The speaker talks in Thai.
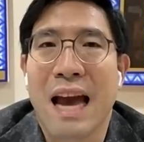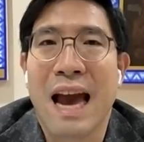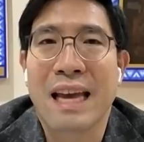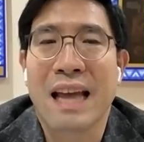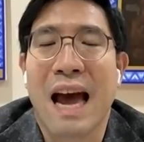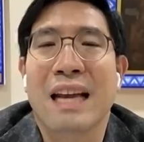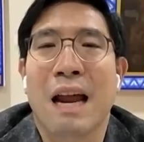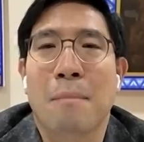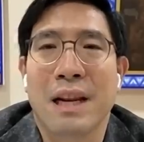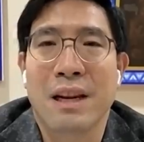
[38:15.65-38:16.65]
ย้ายฐาน
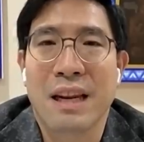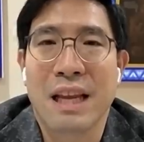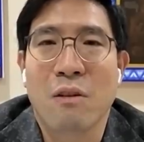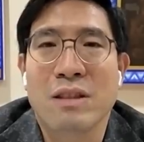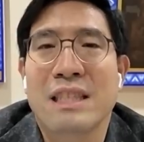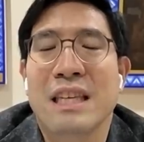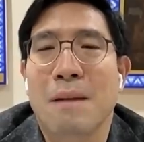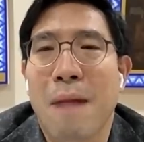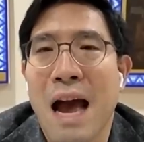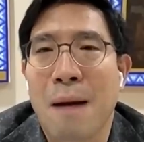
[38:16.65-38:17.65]
การผลิตหนีออกจาก
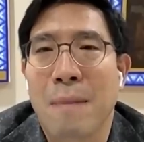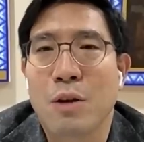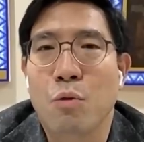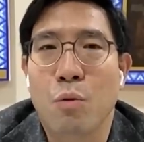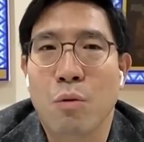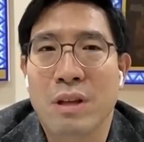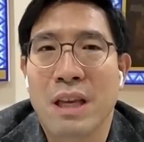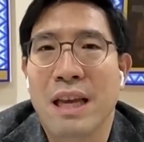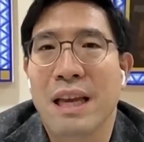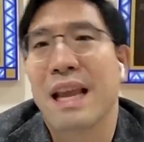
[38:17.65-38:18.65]
จีนบ้างมาอยู่
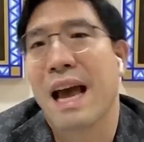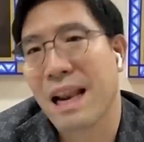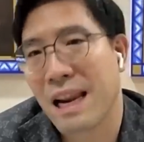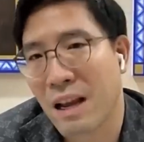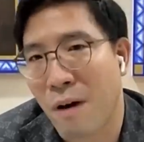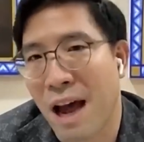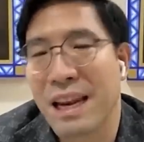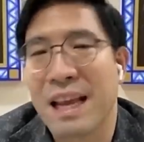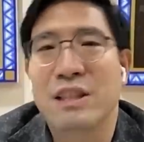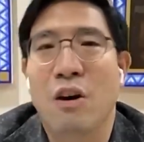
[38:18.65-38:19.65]
ที่เนี่ยเรียกว่า
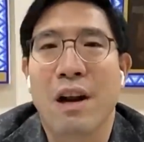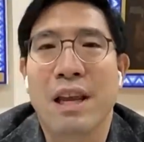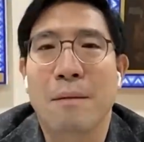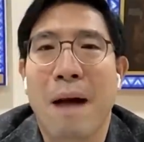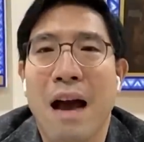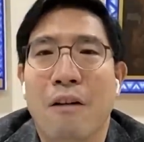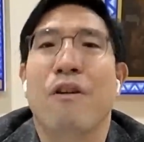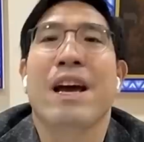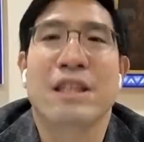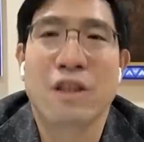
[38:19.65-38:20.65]
nearshoring บ้าง
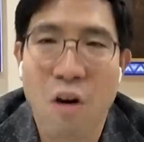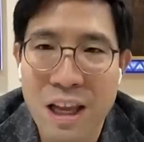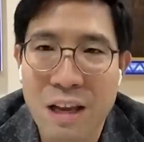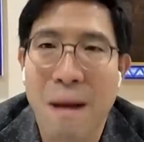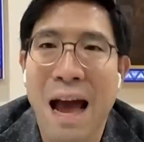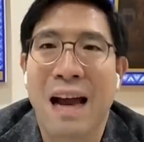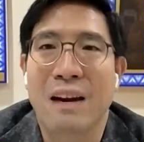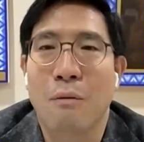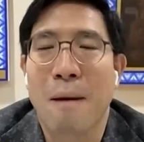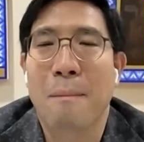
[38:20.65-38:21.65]
friendshoring บ้าง
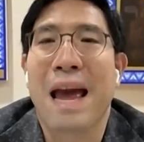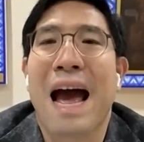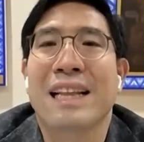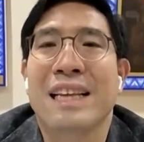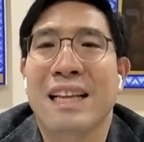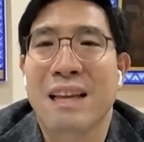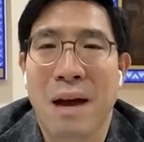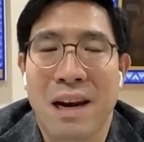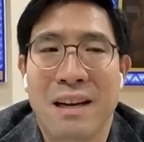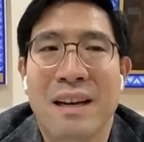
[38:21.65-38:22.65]
หรือว่าไปหาที่
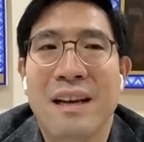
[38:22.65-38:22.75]
ที่มัน